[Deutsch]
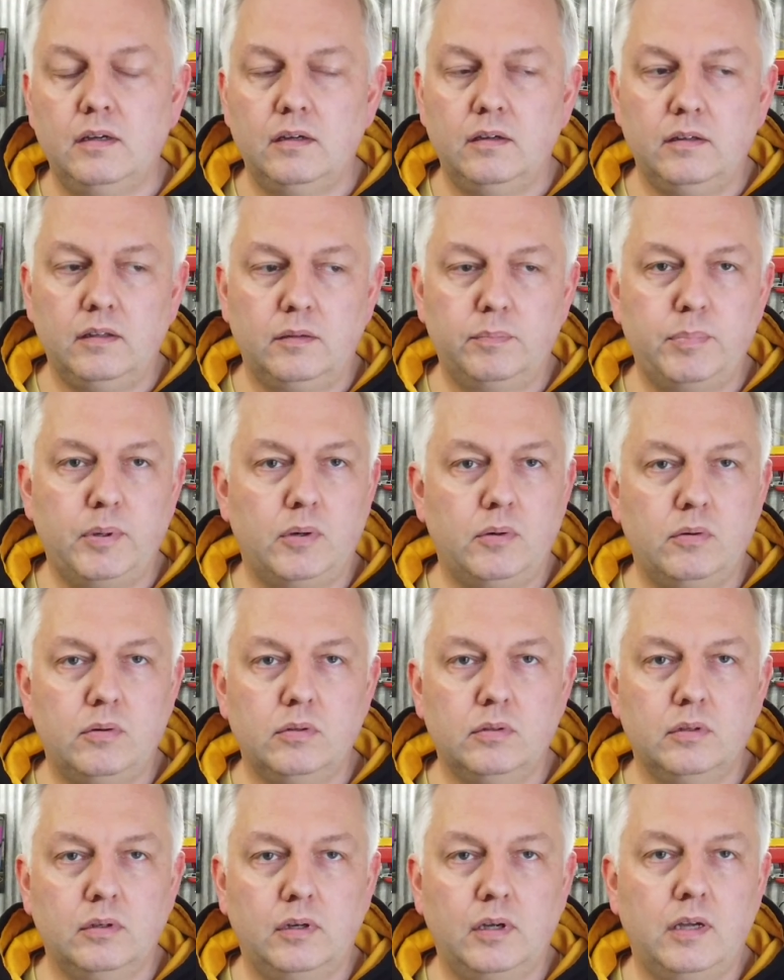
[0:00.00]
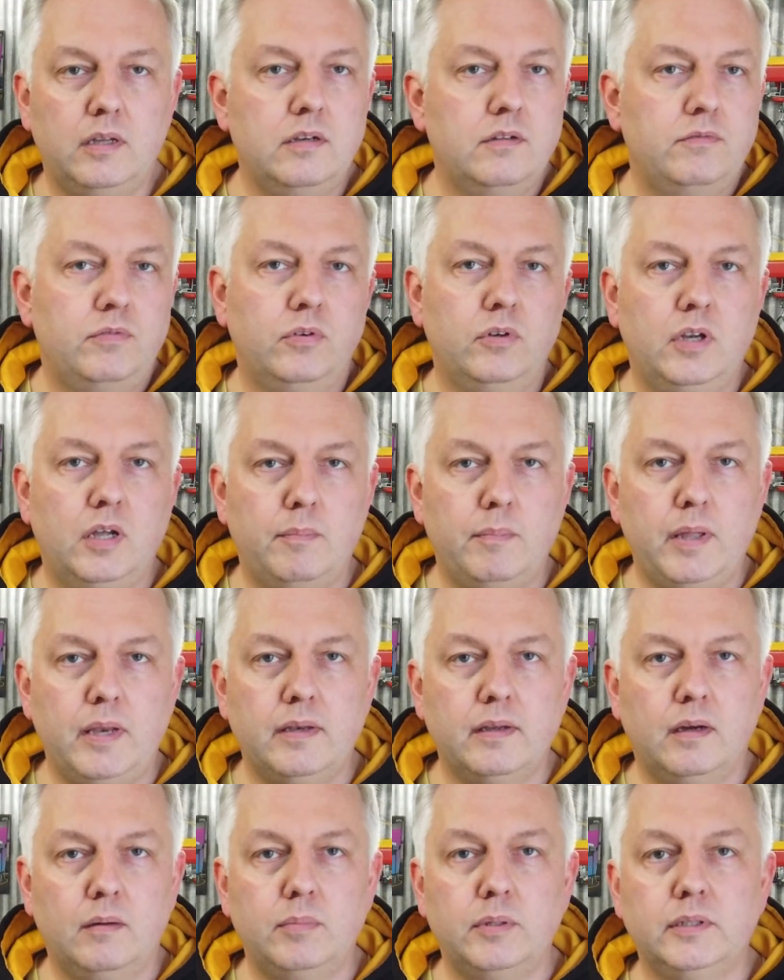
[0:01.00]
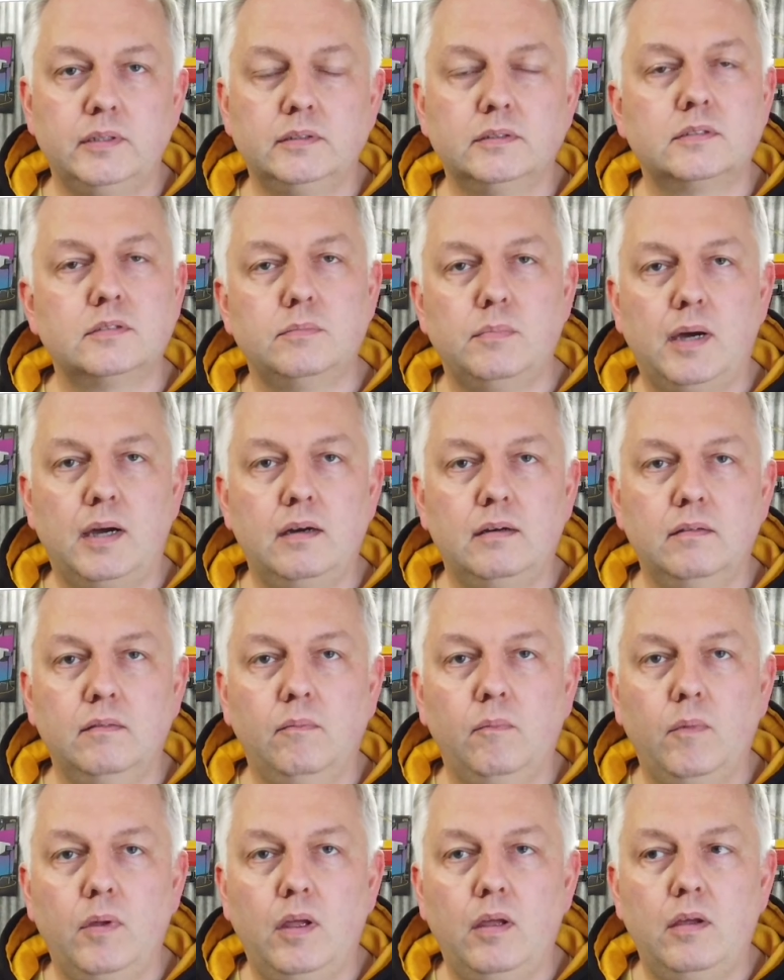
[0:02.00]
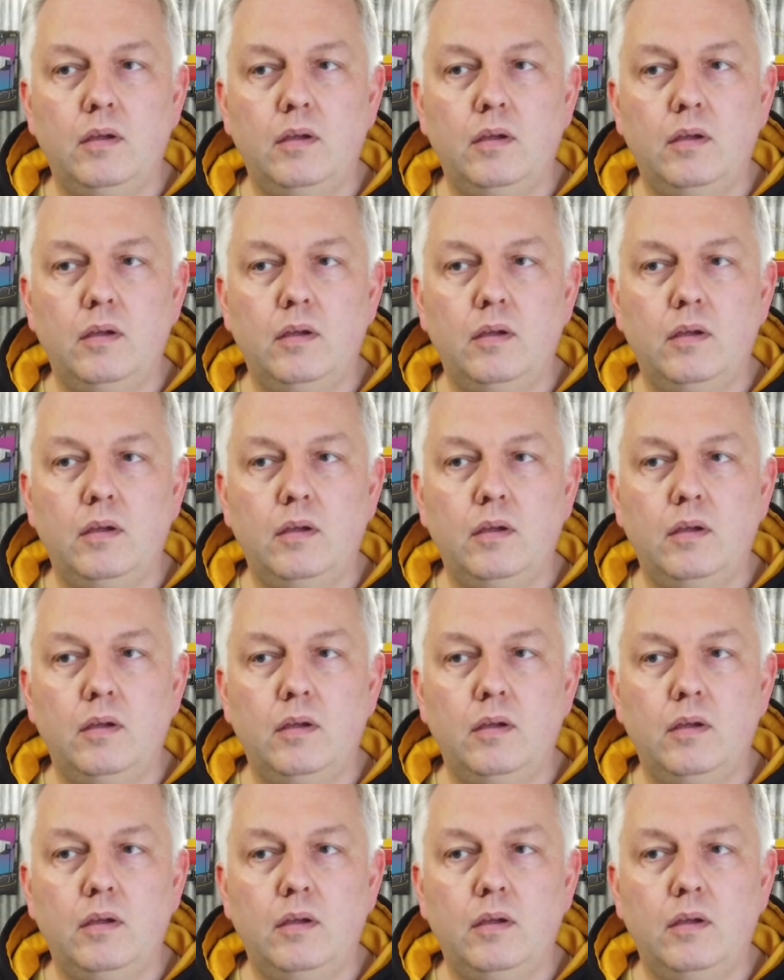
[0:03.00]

Ich brauche keine Fundamentarbeiten zu machen.